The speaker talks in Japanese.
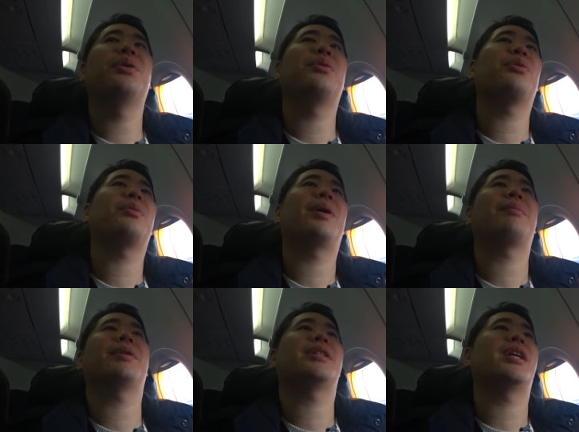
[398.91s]
いうこともあ
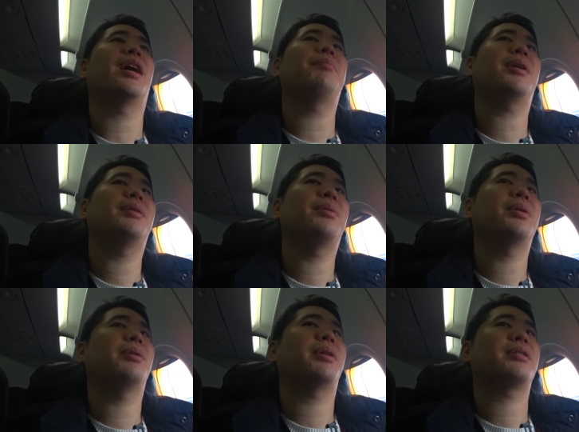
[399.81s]
りまして、あまり乗っ
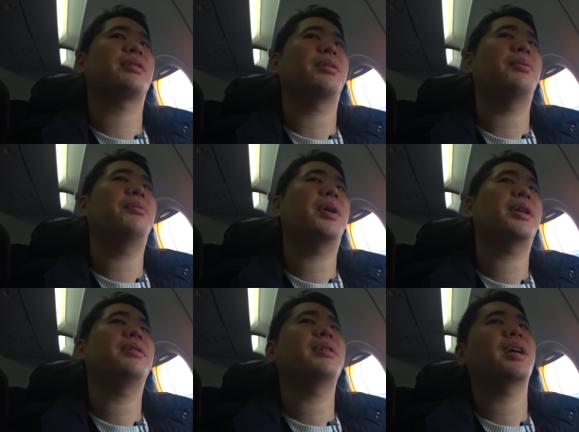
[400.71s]
ておらず4割
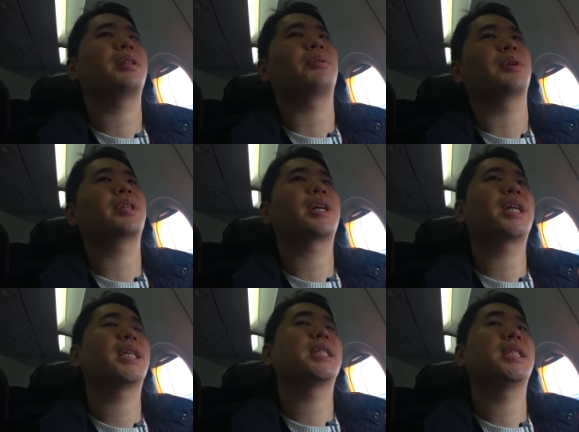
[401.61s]
ぐらいといった
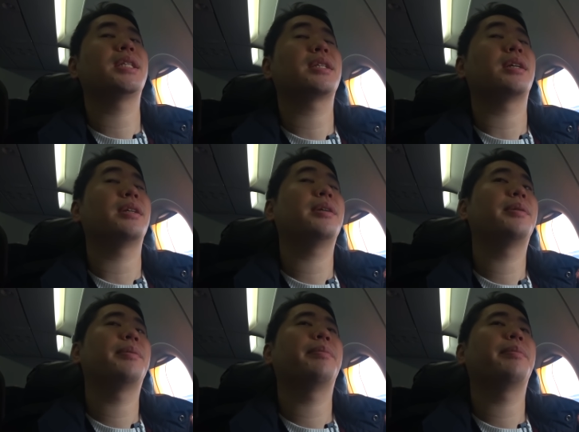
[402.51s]
感じですかね